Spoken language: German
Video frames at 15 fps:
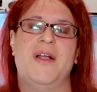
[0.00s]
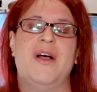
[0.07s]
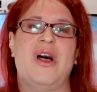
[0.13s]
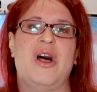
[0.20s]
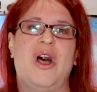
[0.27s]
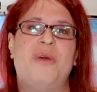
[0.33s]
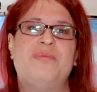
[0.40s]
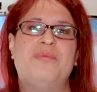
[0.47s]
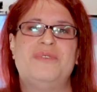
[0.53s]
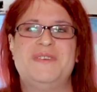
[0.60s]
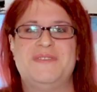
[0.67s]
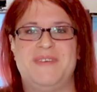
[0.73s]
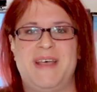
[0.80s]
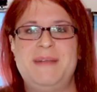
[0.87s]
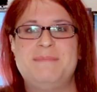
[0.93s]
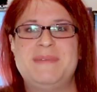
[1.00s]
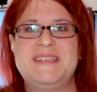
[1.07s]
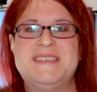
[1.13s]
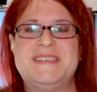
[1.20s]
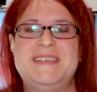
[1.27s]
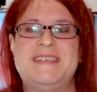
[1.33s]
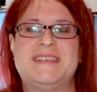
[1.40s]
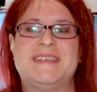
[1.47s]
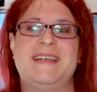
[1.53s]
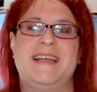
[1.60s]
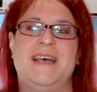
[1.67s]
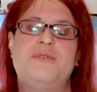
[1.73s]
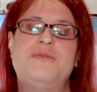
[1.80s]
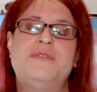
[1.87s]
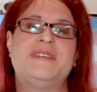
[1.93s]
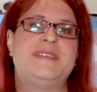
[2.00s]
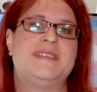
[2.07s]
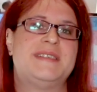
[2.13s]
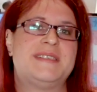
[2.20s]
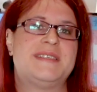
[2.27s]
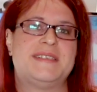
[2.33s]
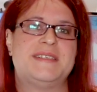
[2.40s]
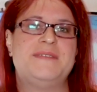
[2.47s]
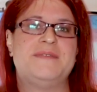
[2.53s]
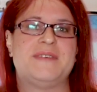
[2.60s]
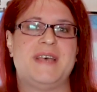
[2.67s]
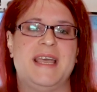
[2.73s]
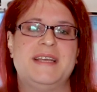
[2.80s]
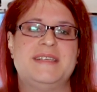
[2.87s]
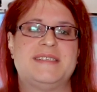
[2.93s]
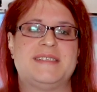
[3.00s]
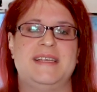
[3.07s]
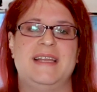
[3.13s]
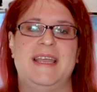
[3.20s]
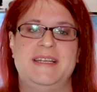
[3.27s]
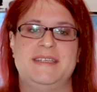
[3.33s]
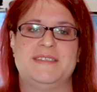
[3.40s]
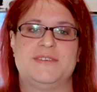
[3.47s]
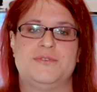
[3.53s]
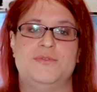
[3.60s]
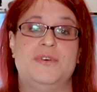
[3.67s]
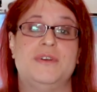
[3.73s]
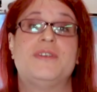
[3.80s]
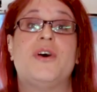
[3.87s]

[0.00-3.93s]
Ob und wann man sich dann outet, das ist eine Frage des Leidensdruck,